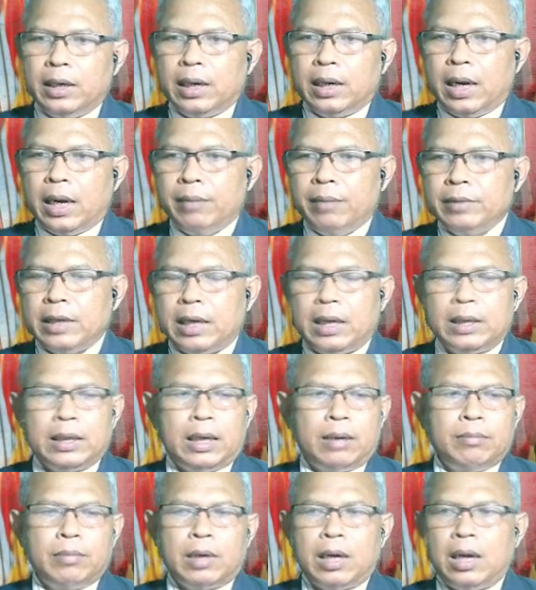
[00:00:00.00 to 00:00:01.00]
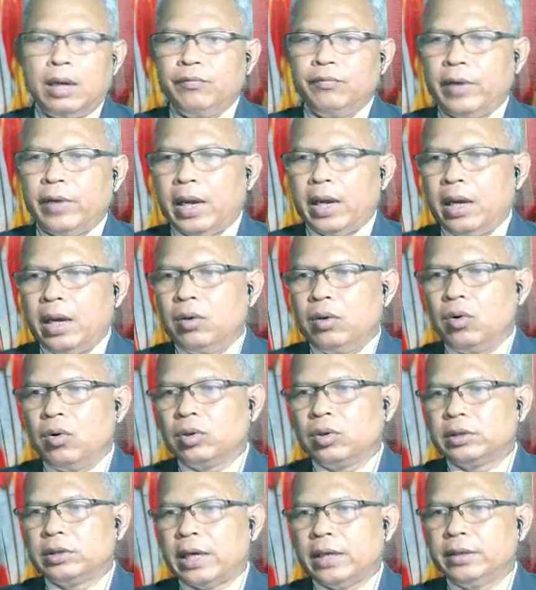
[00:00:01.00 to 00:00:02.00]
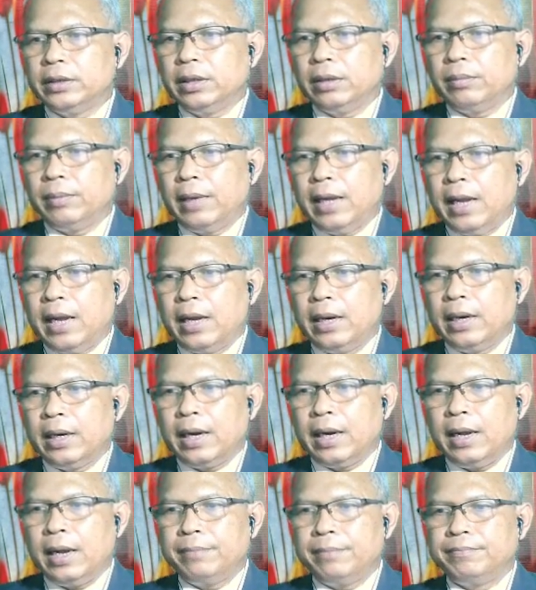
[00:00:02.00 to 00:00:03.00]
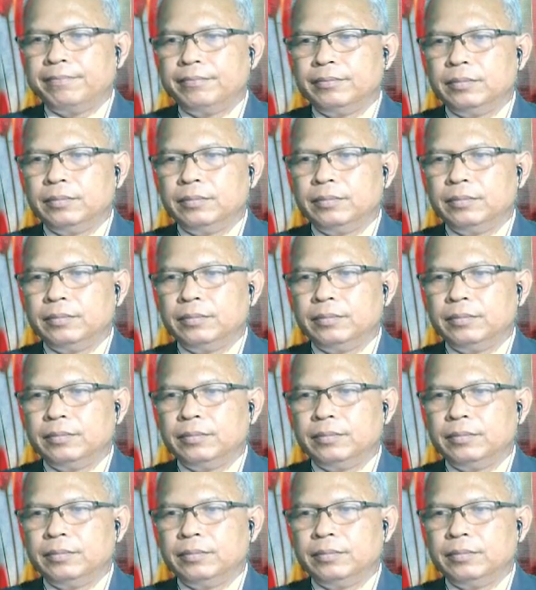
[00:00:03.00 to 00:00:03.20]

นะครับ อย่าทำกาแฟหกใส่เสื้อผ้านะครับ